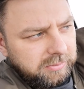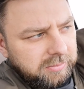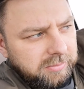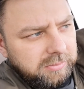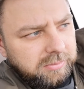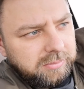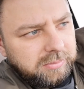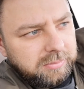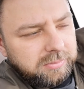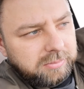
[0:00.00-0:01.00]

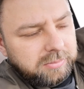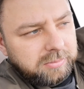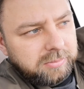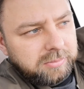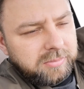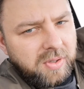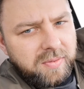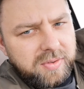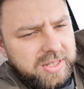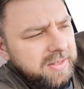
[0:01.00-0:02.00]
Hmm,
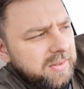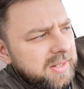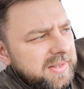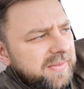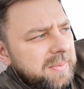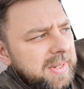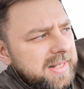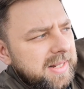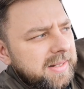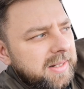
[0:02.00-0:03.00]
wszystko jest
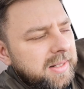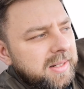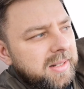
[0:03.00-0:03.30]
wymazane.